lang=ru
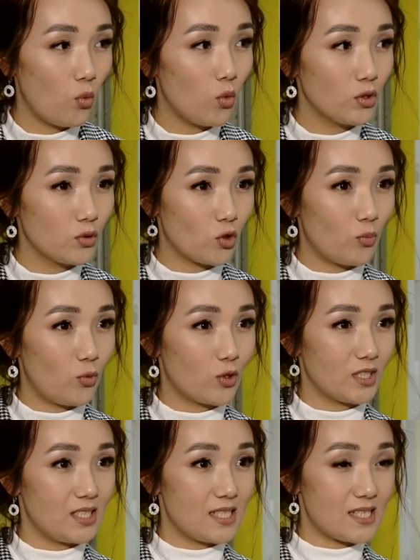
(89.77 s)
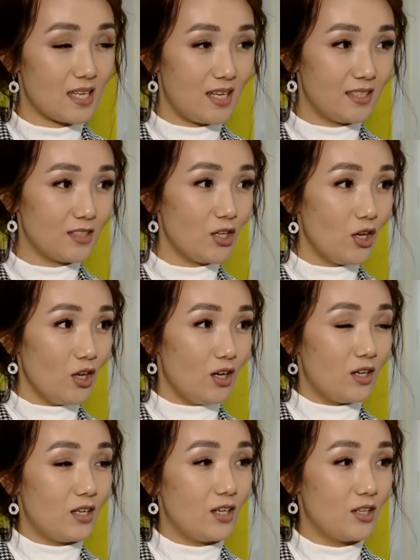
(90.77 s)
Открыли медпункт с очень
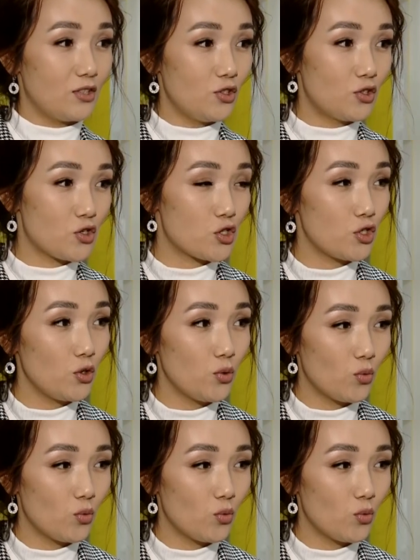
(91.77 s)
опытной медсестрой.